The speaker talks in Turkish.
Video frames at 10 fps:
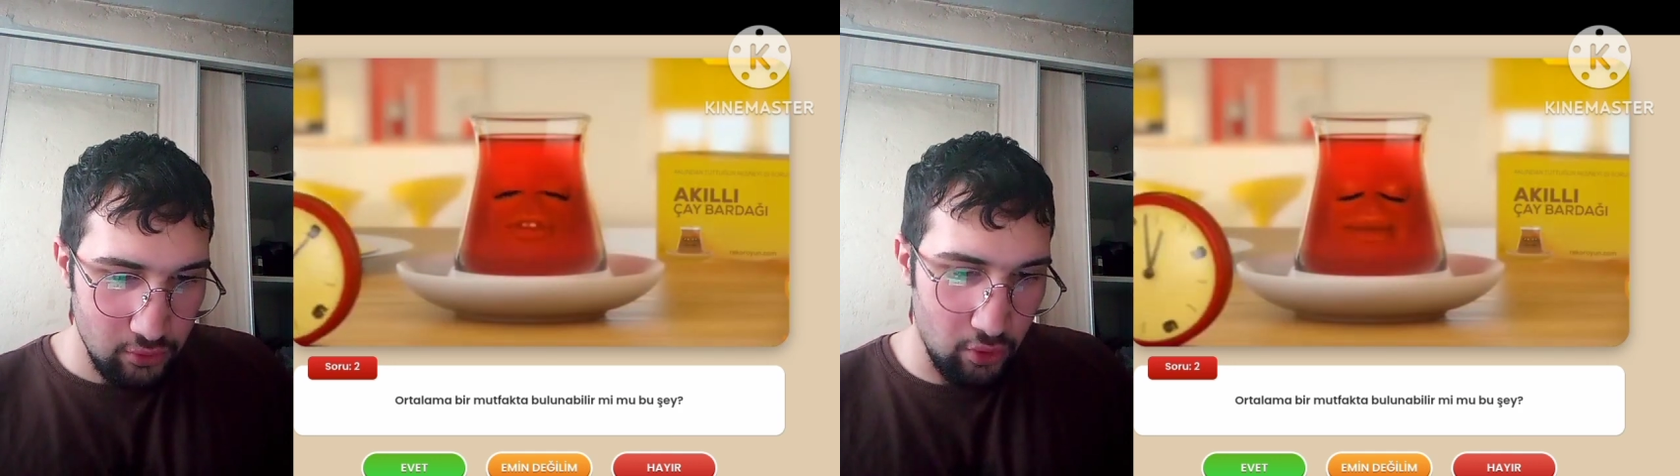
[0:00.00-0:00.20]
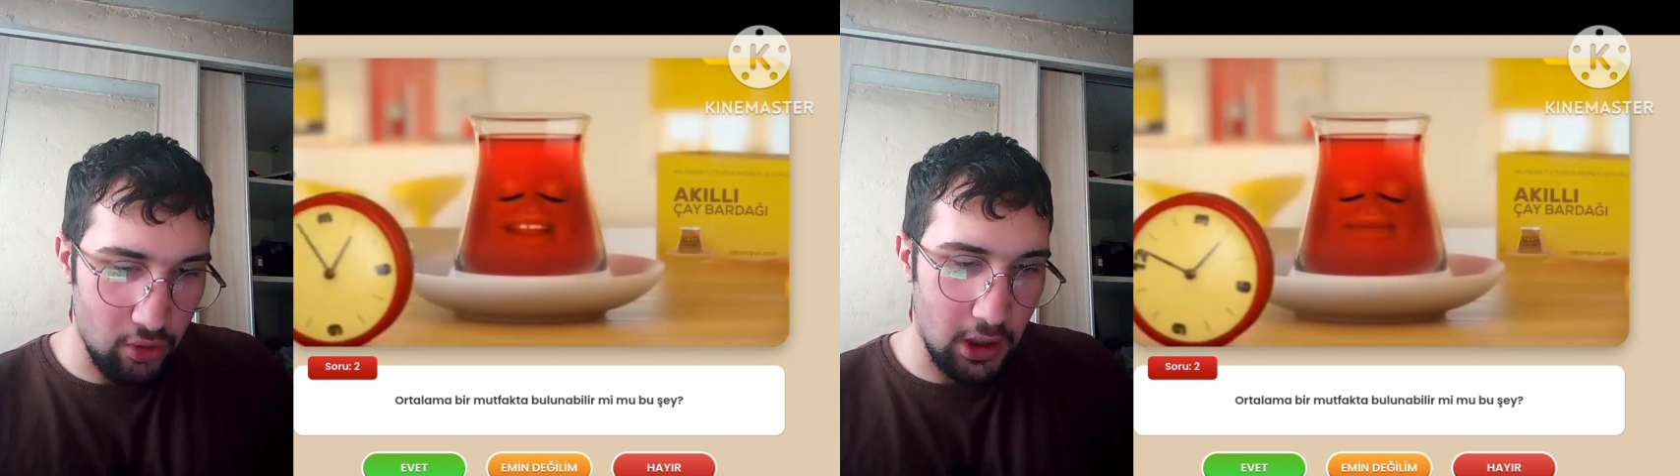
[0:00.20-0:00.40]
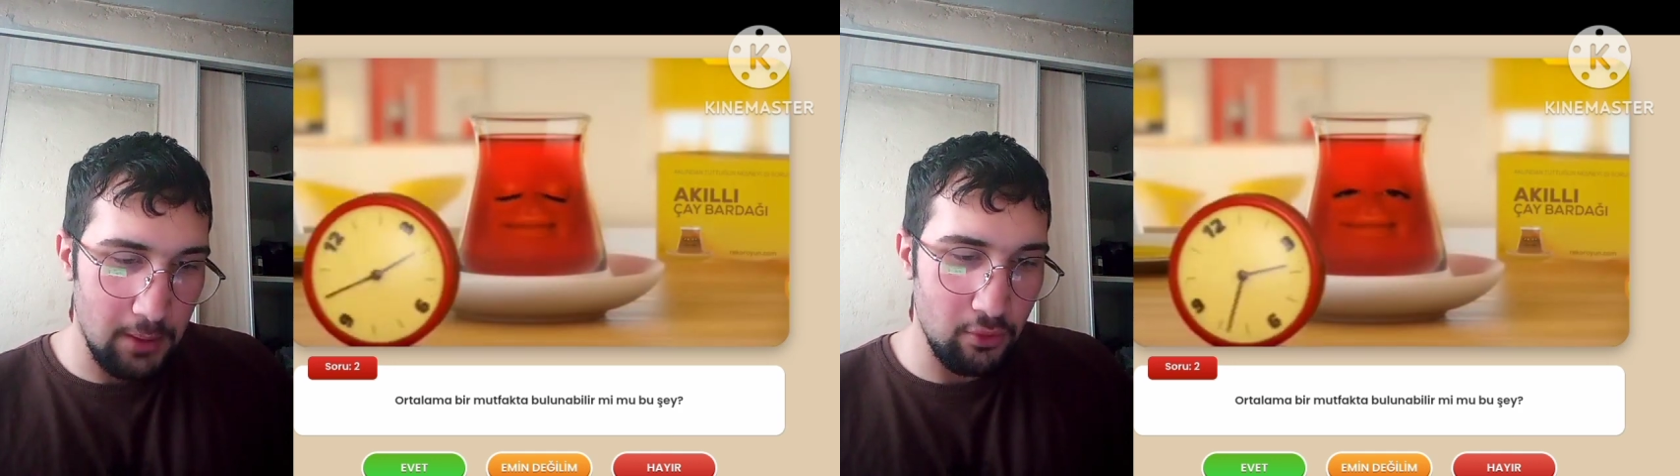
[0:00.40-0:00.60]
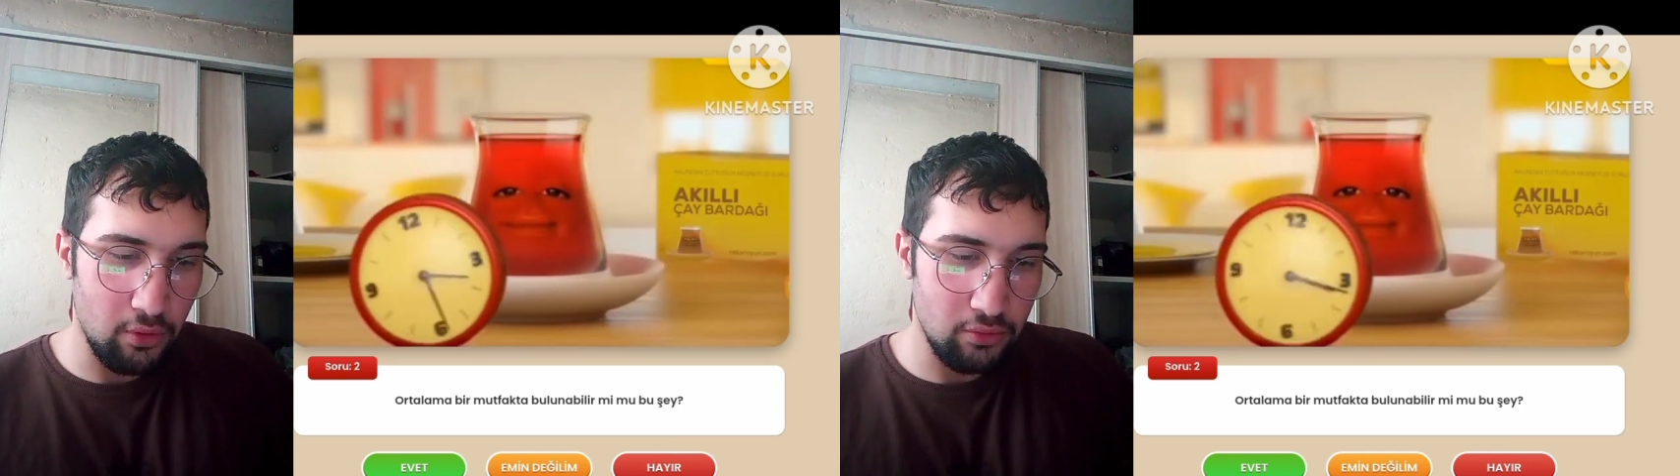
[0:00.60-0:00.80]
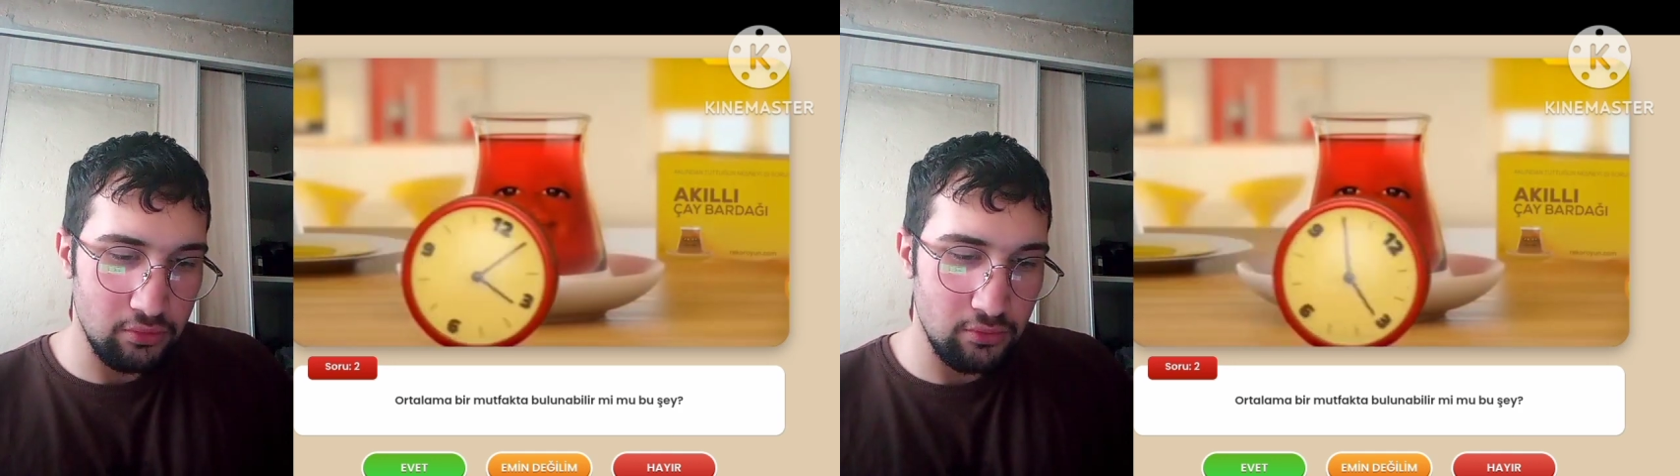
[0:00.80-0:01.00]
Yok abi
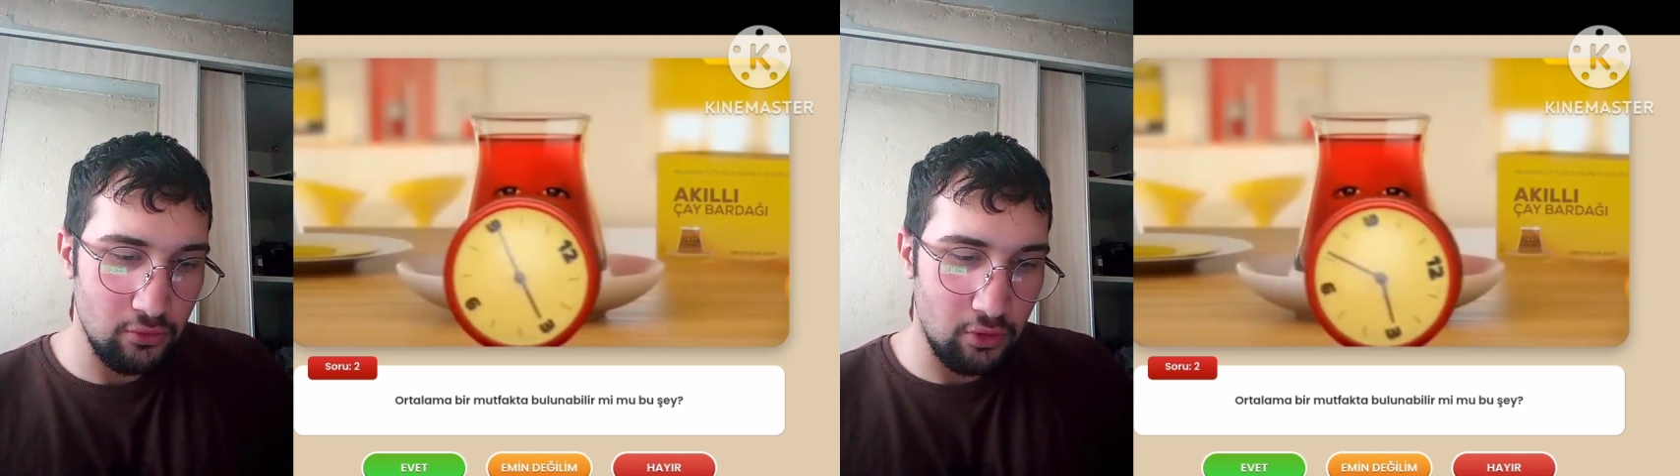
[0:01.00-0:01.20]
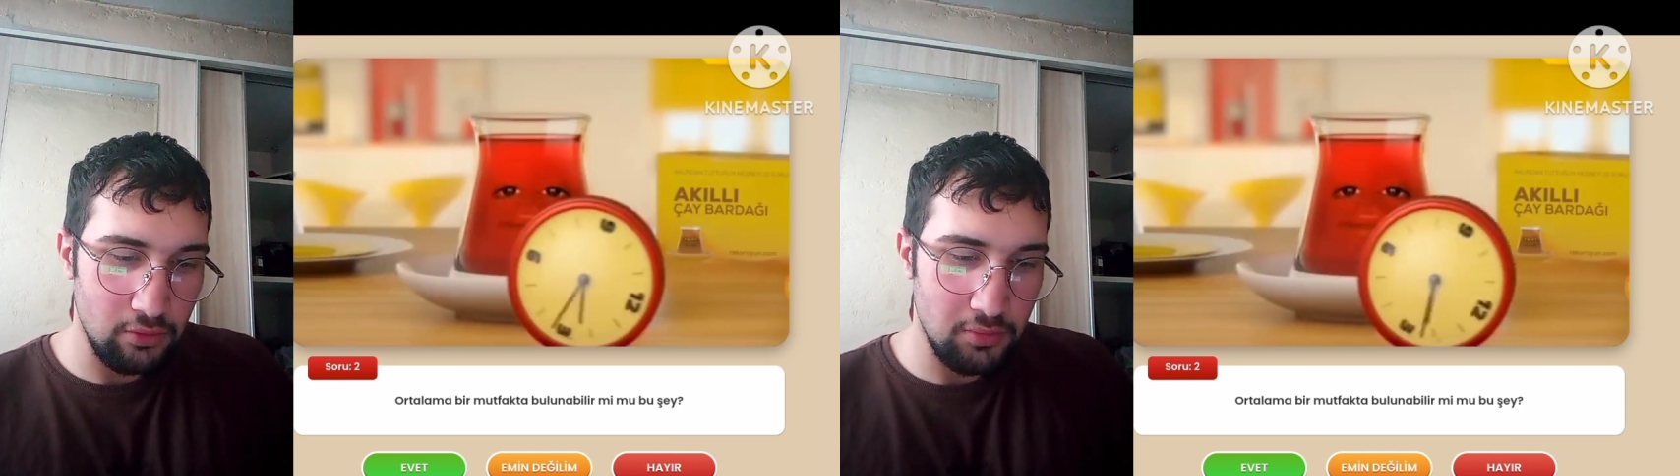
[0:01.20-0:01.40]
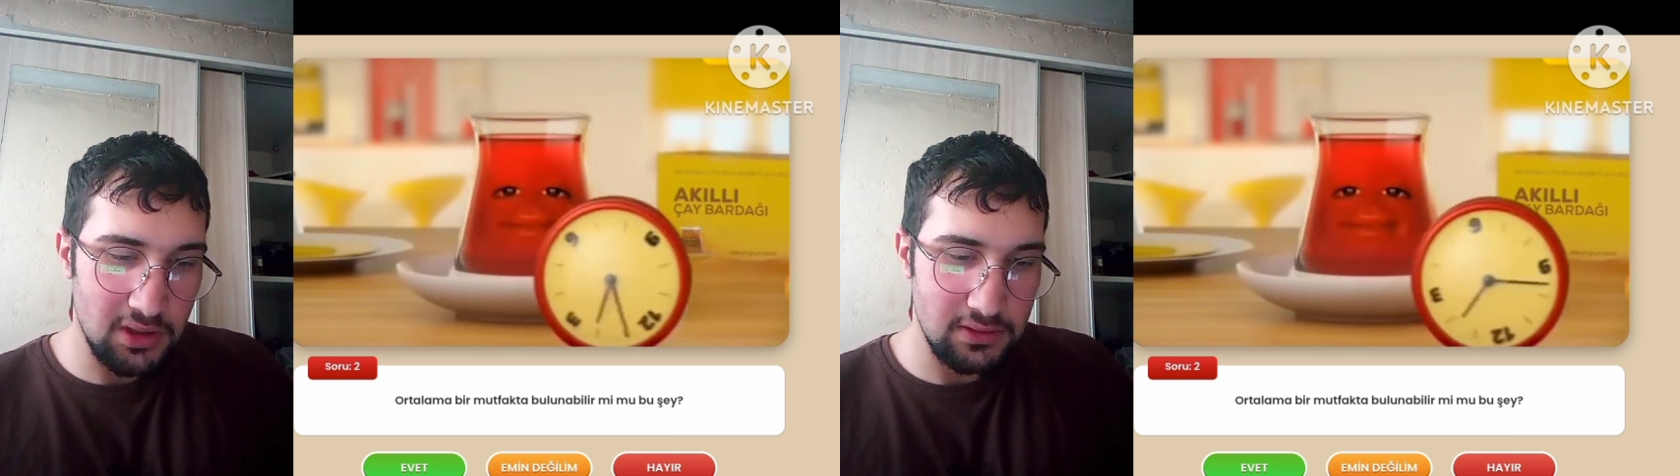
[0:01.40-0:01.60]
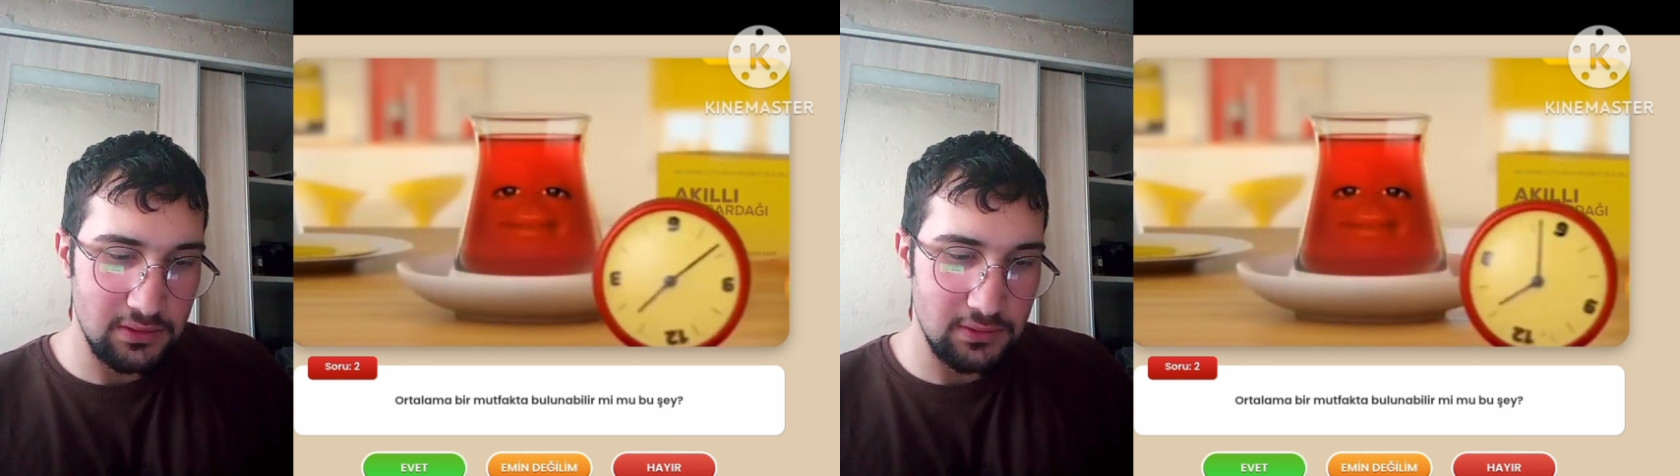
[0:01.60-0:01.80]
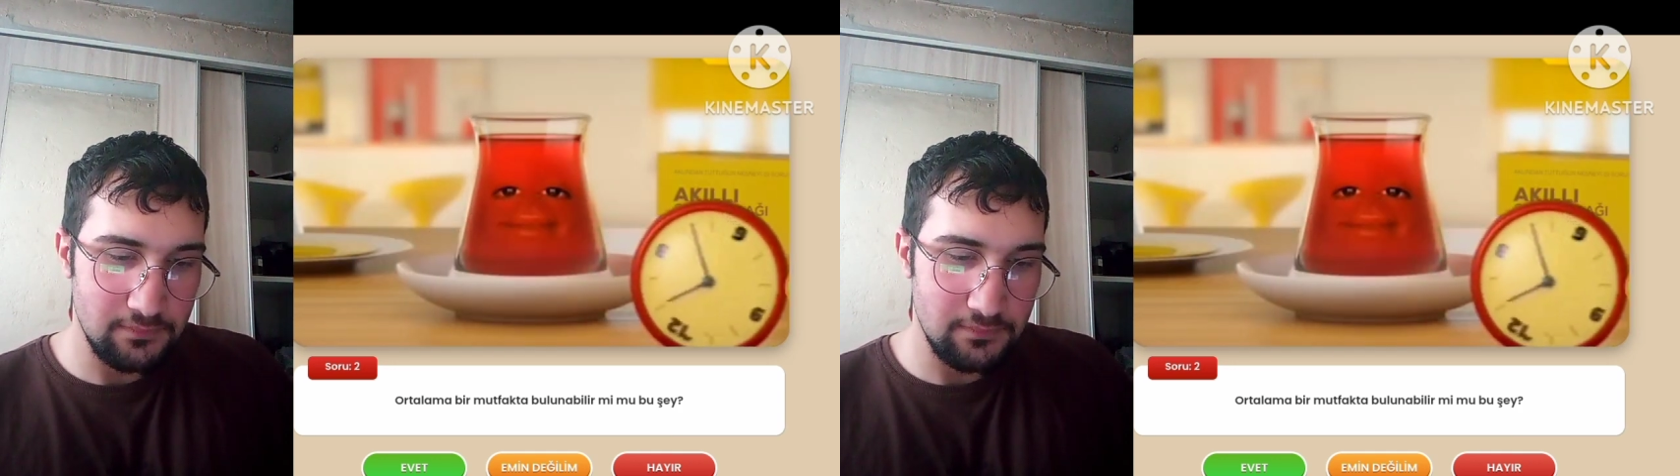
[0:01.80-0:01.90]
o. Olmaz.